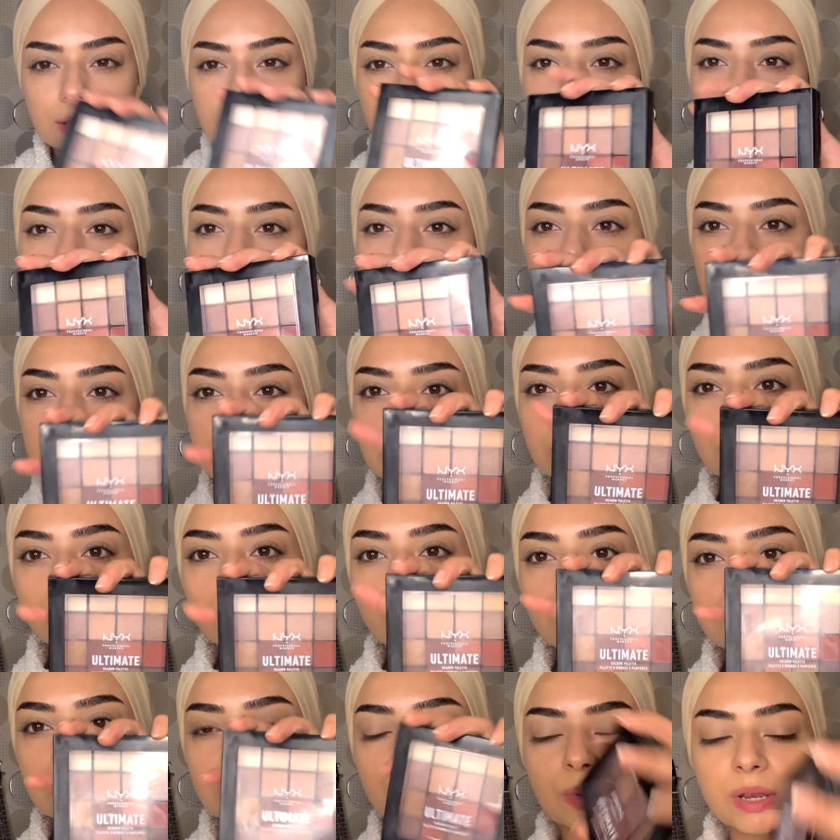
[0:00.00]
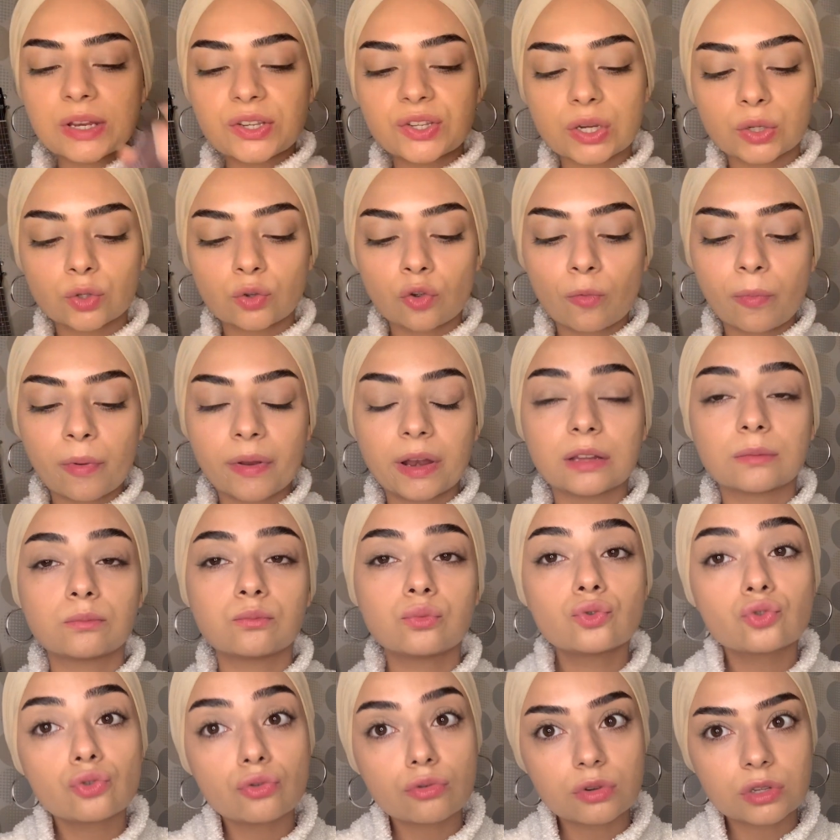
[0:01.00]
NYX'in Ultimate Shadow Palette.
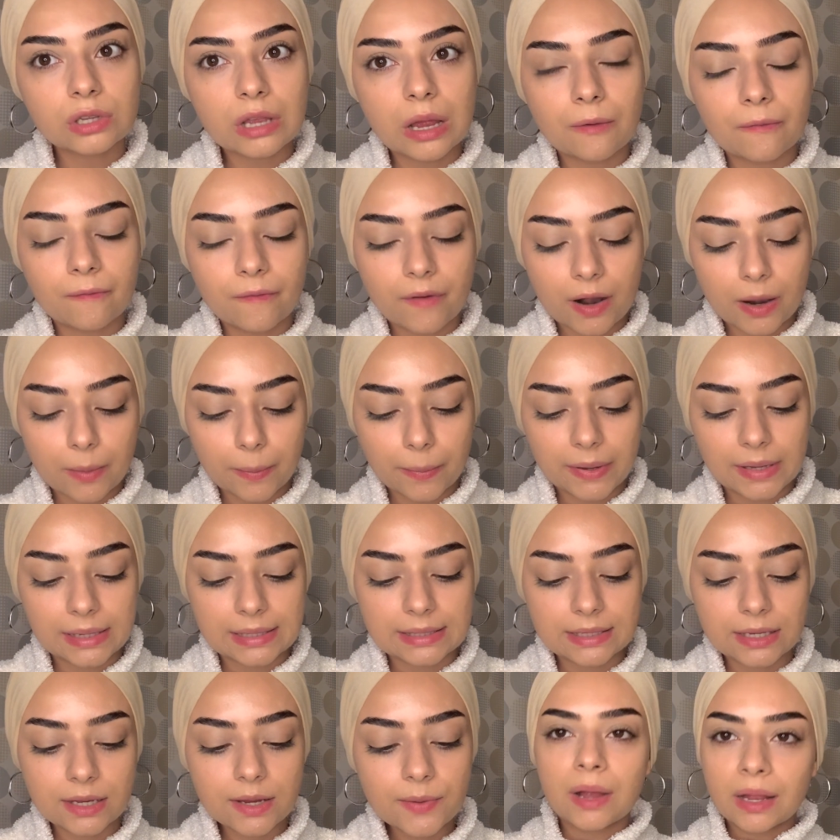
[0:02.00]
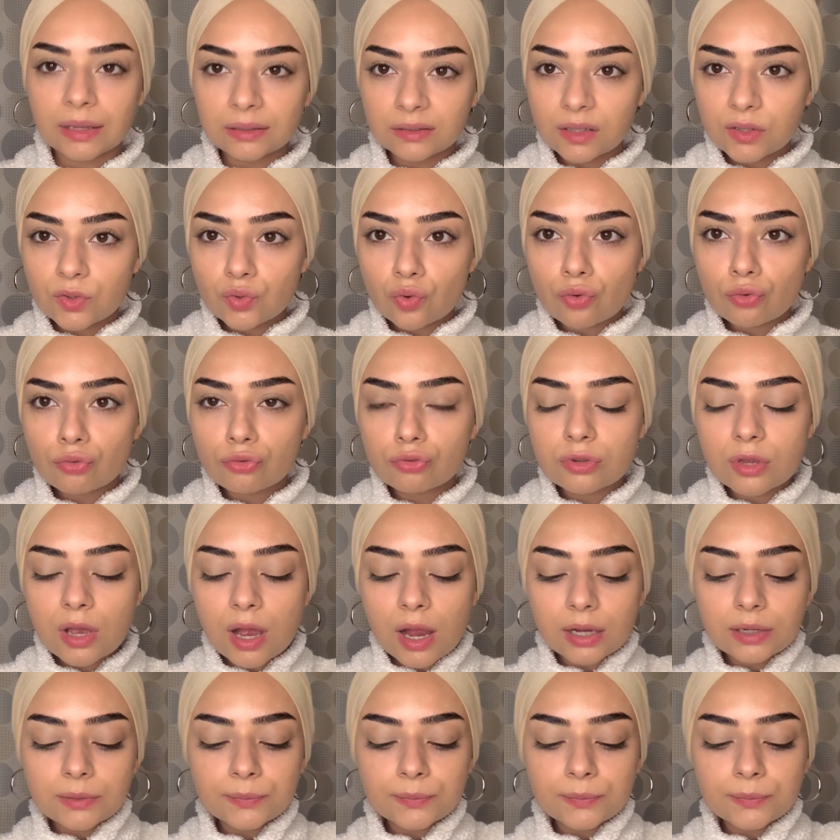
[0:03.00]
Bu çok güzel bir far paleti. Bence de çok güzel.